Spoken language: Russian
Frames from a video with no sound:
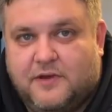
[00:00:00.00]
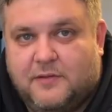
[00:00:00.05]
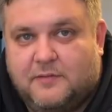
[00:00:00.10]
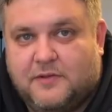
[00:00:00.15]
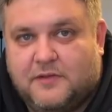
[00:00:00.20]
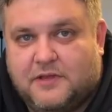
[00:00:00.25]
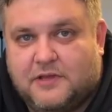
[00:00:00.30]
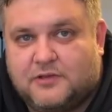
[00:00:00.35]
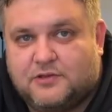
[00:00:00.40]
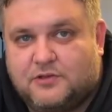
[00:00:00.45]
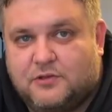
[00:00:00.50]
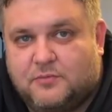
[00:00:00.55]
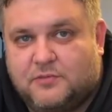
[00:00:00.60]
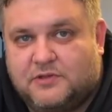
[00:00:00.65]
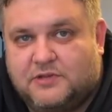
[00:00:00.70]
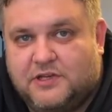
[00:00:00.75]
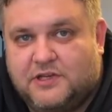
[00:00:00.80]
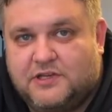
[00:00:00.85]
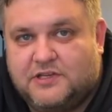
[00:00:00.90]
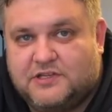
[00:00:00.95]
время так, чтобы
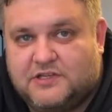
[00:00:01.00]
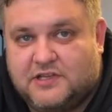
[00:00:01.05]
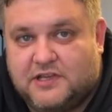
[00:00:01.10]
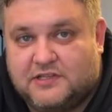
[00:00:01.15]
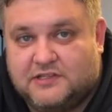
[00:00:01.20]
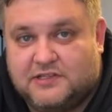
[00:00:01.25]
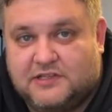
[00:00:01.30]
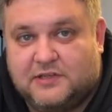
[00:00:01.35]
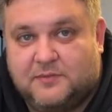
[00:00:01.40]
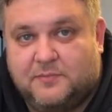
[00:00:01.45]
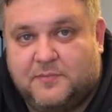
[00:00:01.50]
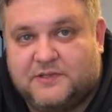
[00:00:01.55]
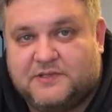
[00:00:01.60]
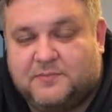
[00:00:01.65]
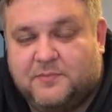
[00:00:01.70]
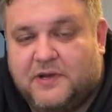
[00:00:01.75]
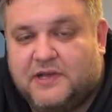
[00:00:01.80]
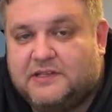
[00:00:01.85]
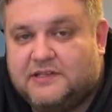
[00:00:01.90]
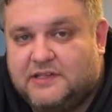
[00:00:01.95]
три часа где-то
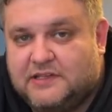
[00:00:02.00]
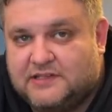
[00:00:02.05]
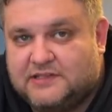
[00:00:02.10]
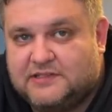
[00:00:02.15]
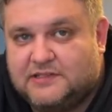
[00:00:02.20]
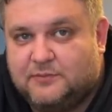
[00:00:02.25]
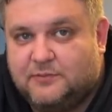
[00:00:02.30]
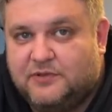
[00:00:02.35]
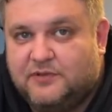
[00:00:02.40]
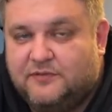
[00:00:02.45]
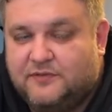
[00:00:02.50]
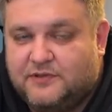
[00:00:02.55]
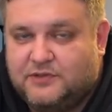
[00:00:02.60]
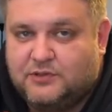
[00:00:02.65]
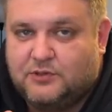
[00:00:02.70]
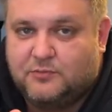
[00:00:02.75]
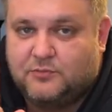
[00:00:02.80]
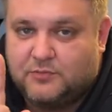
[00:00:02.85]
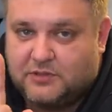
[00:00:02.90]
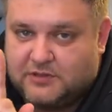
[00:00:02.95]
поспать, если мы
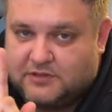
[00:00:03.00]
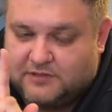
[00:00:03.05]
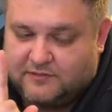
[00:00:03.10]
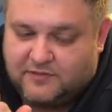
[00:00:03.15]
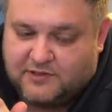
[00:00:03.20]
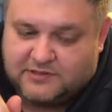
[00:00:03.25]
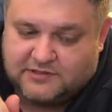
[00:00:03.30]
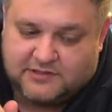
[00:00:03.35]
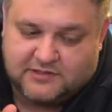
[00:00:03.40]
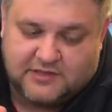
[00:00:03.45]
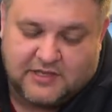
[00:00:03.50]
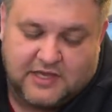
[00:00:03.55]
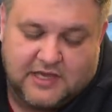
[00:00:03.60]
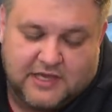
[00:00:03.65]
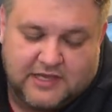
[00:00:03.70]
везем, это важно,